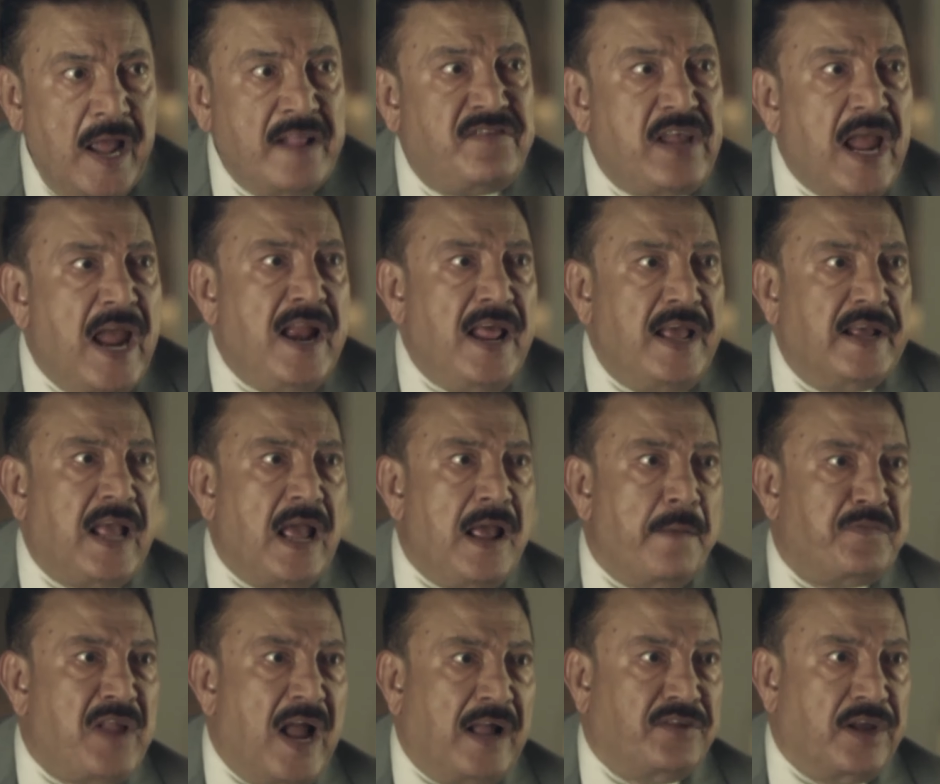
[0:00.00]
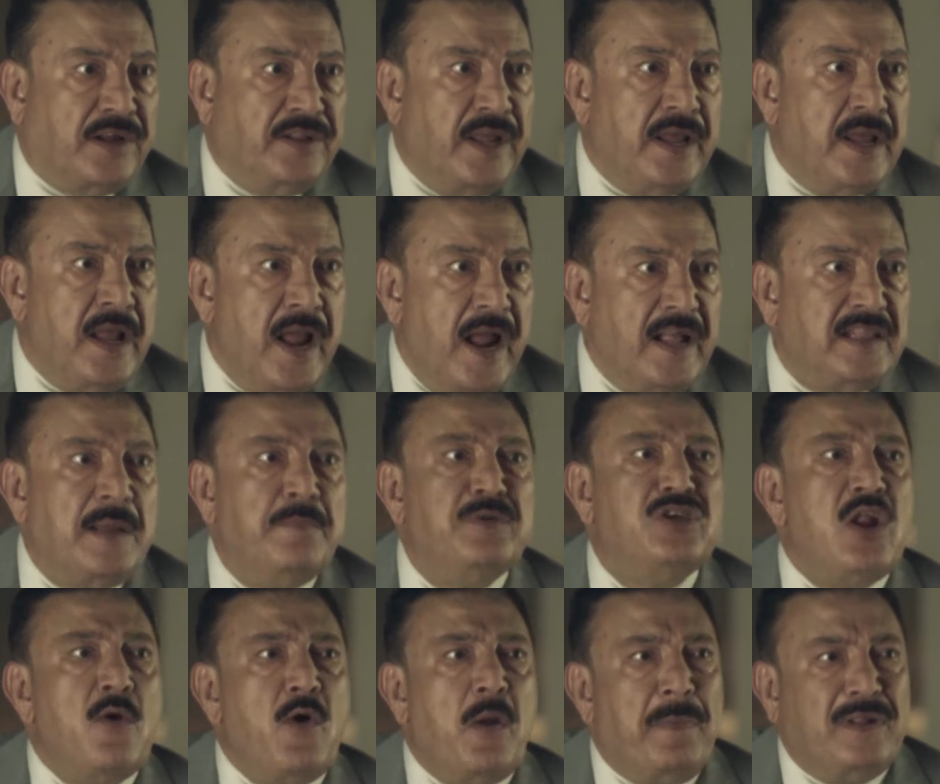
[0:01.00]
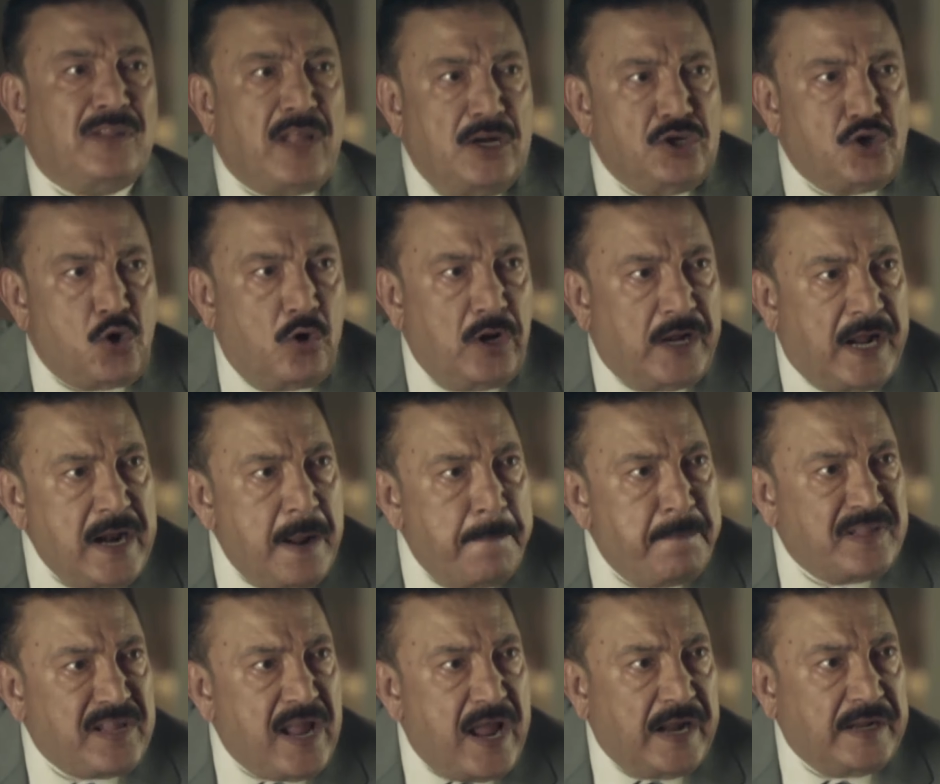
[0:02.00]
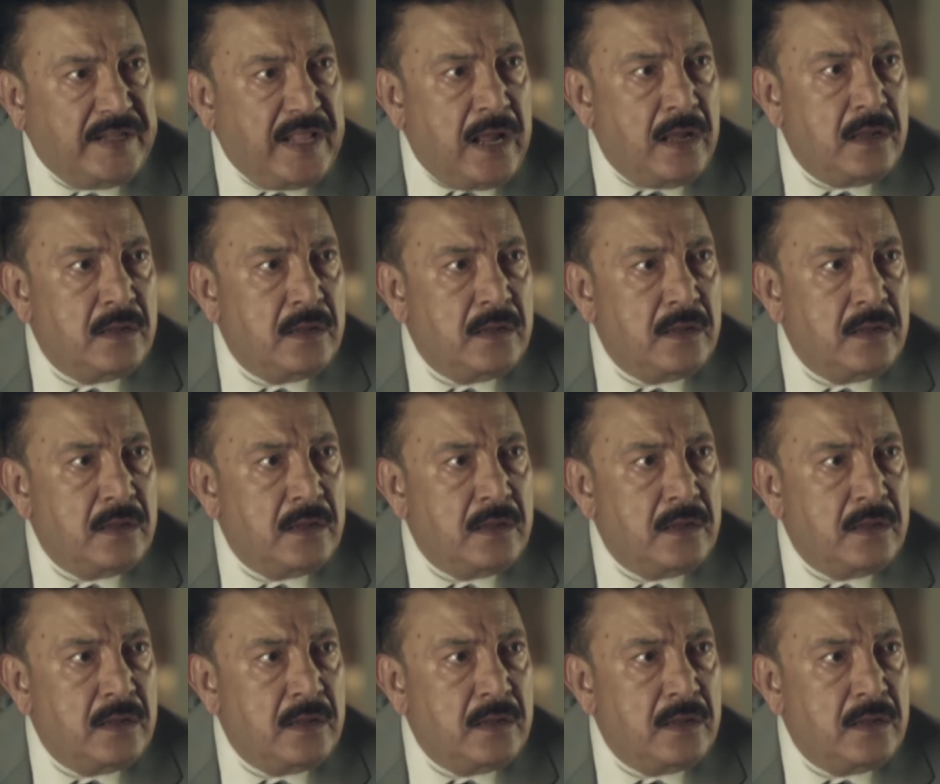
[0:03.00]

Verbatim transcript: انت ايه الحكايه بتاعتك دي انت مش ناوي تبطلي شغل الجنان بتاعك ده